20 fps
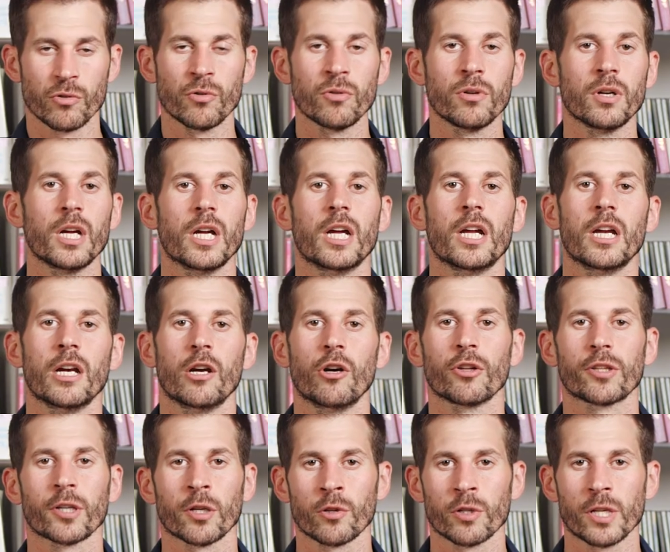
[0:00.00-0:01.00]
nom.
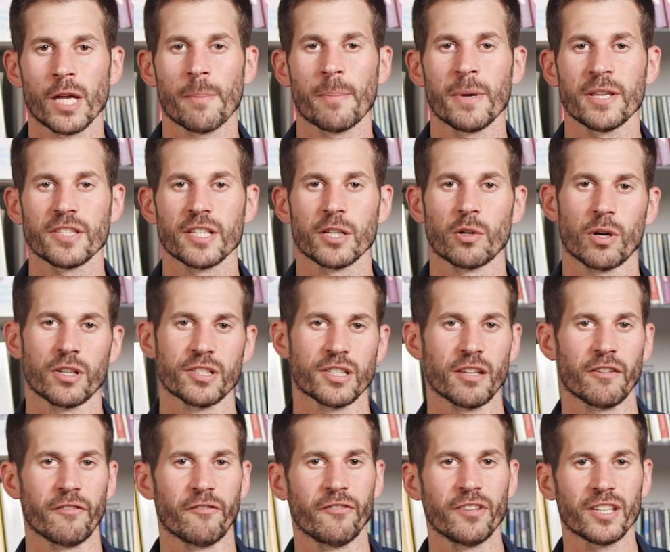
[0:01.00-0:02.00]
Le triangle de Cartman, c'est quoi
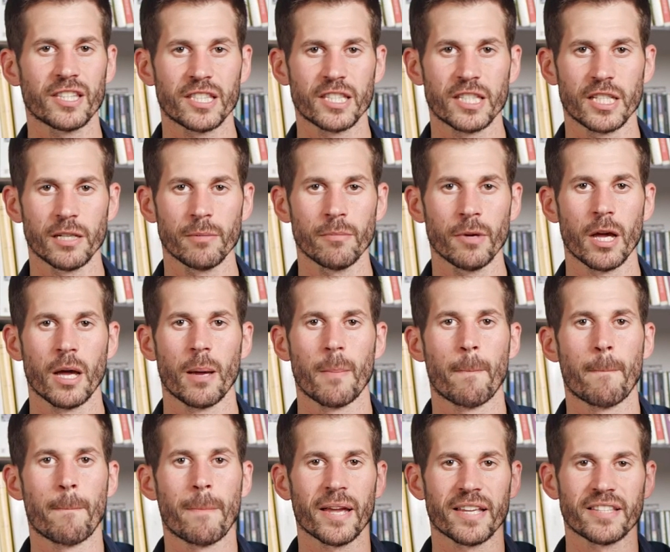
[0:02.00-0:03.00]
C'est victime,
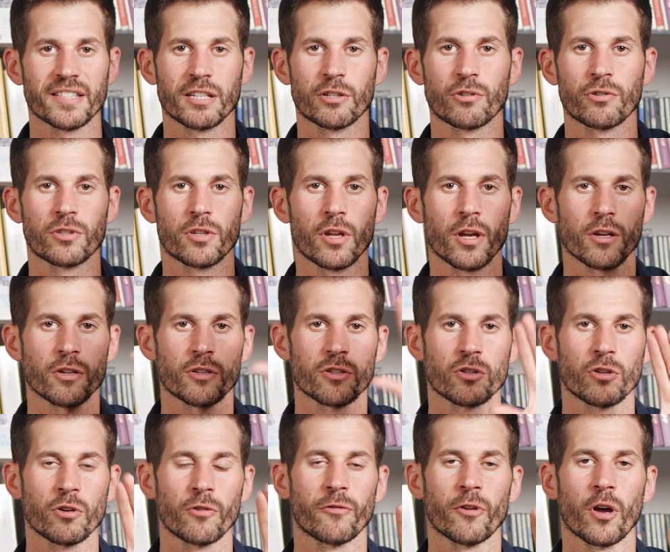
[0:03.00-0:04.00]
persécuteur,
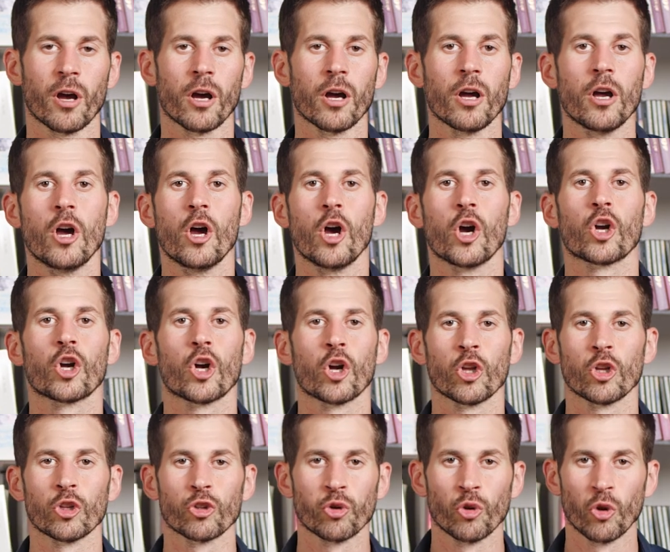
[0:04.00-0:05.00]
sauveur.
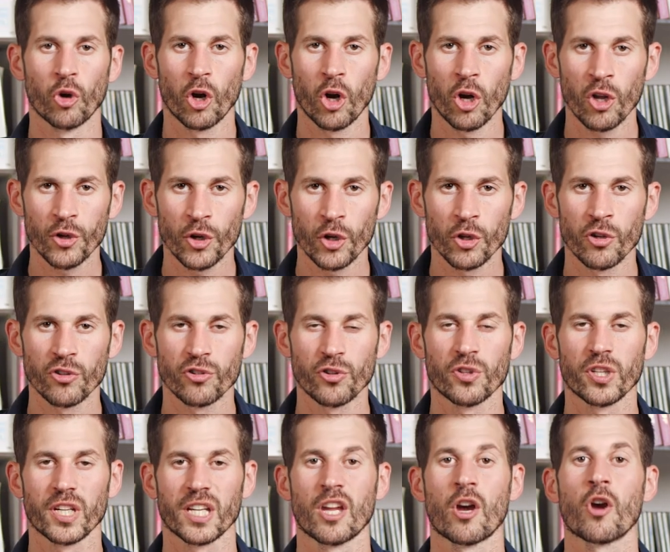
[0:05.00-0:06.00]
Quand on rentre dans ce
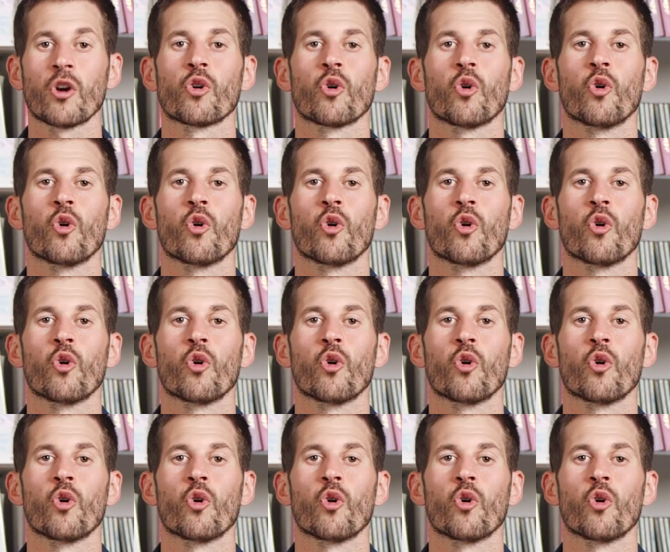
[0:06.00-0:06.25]
triangle,